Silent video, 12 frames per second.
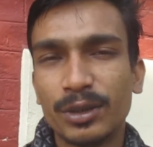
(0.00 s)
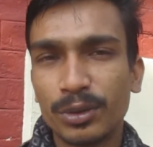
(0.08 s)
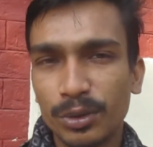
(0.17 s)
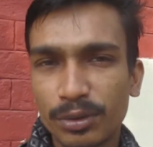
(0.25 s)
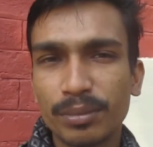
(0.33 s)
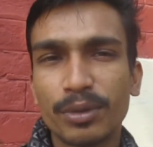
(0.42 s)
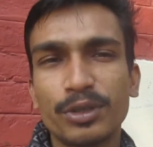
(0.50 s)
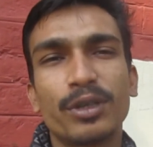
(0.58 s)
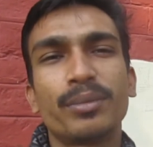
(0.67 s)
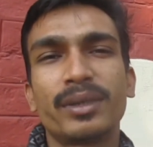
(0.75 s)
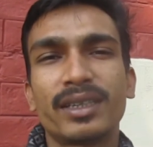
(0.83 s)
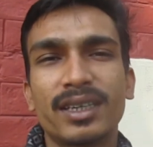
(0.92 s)
তরুণ
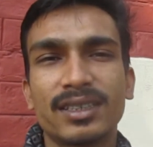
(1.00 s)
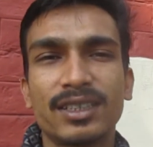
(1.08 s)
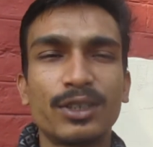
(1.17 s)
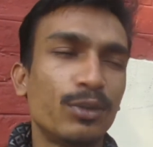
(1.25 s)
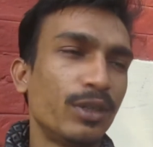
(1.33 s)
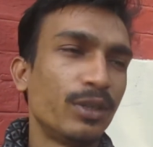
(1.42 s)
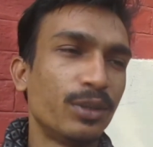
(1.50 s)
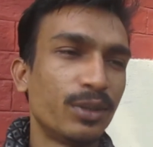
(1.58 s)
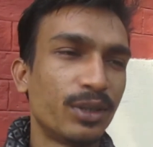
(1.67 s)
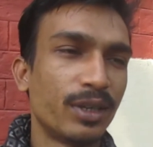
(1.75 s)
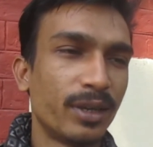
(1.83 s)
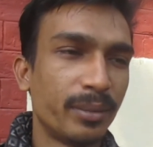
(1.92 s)
প্রজন্মের কাছে তুলে
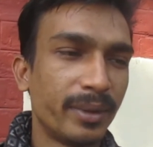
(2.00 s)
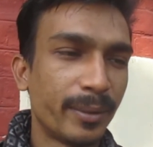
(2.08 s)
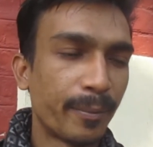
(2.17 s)
ধরতে হবে